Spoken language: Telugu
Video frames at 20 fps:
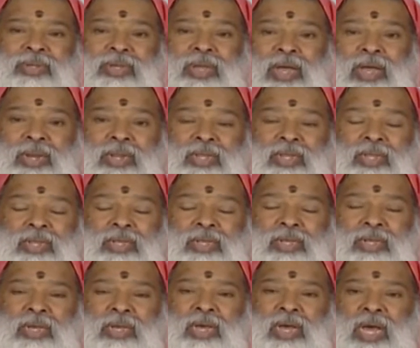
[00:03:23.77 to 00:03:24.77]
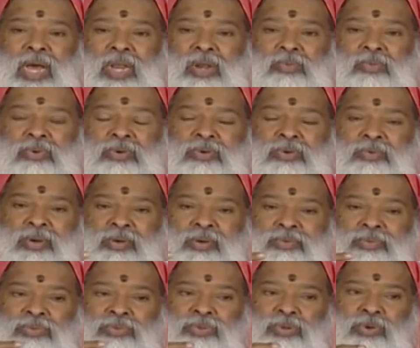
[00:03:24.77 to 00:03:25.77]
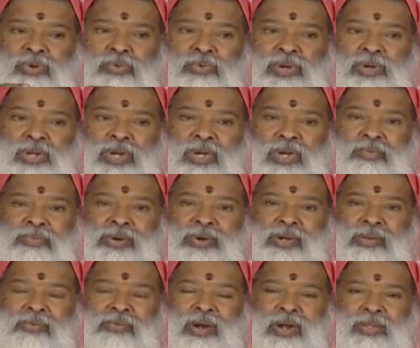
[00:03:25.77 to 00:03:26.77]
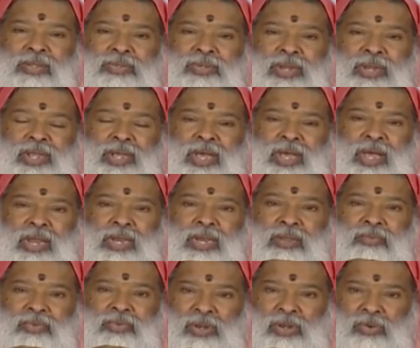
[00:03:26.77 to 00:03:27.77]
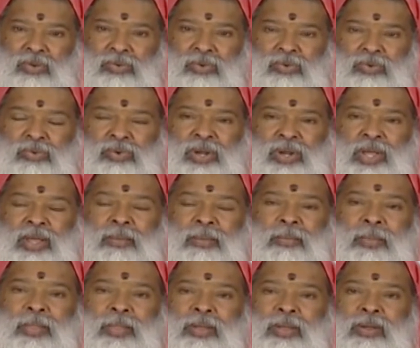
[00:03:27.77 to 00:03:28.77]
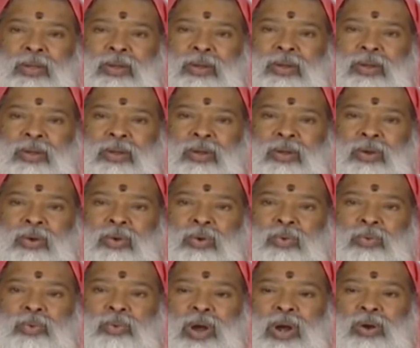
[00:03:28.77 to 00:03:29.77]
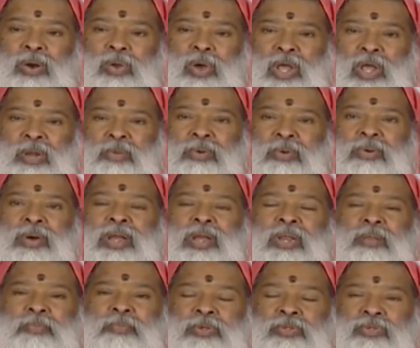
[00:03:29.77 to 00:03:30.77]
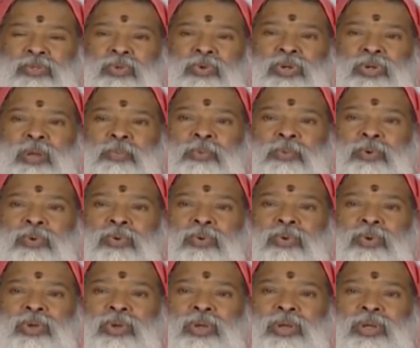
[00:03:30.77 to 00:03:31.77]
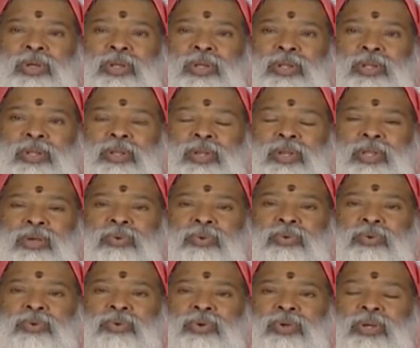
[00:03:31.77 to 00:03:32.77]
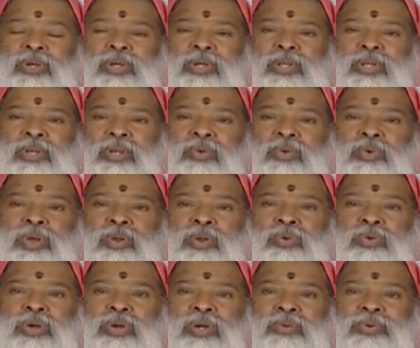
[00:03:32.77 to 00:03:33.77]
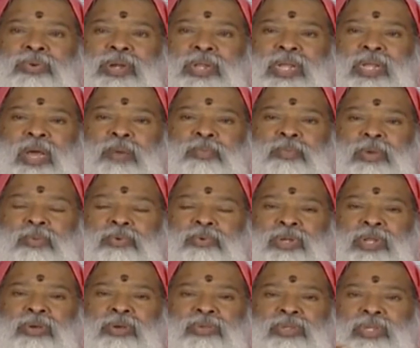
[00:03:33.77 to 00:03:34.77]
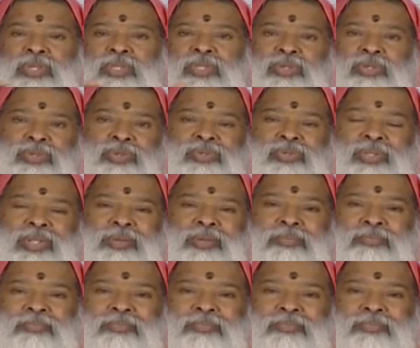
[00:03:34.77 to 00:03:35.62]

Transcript: కానీ అనుభవంతో ఉండినటువంటి వాళ్ళ స్నేహాన్ని వదులుకోకుండా వాళ్ళు అనుభవాన్ని పంచుకున్నప్పుడు నీకు నువ్వు అనుకున్నటువంటి గమ్యము నీకు సిద్ధిస్తుంది